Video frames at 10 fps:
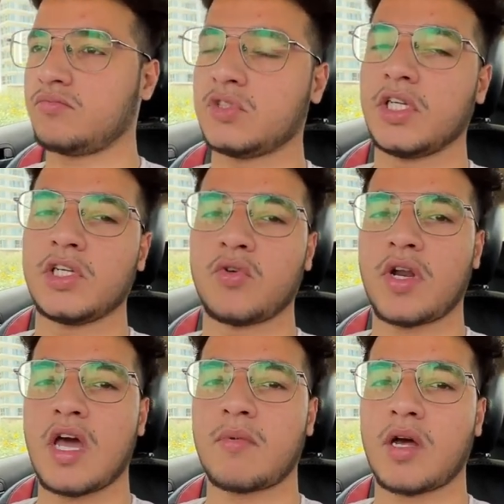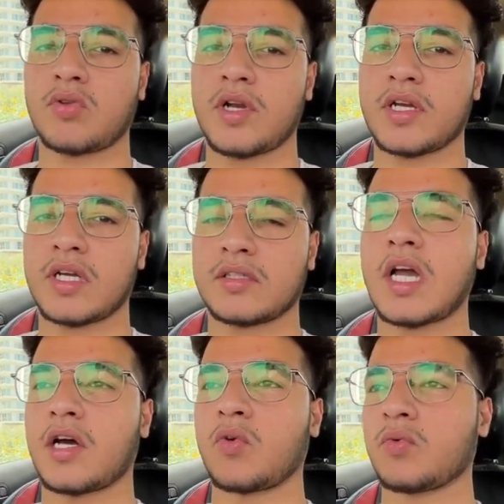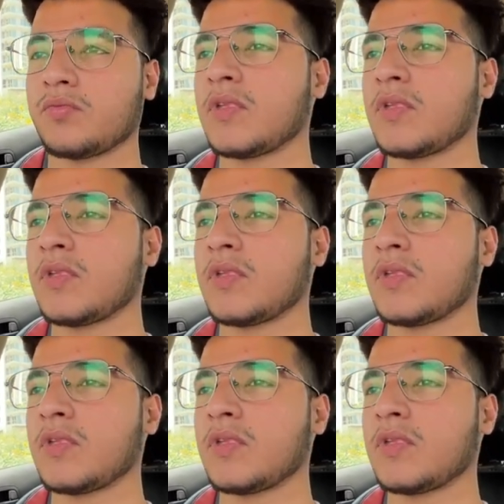दिल्ली नहीं हो रहा यार बाहर उतरने का क्या करूँ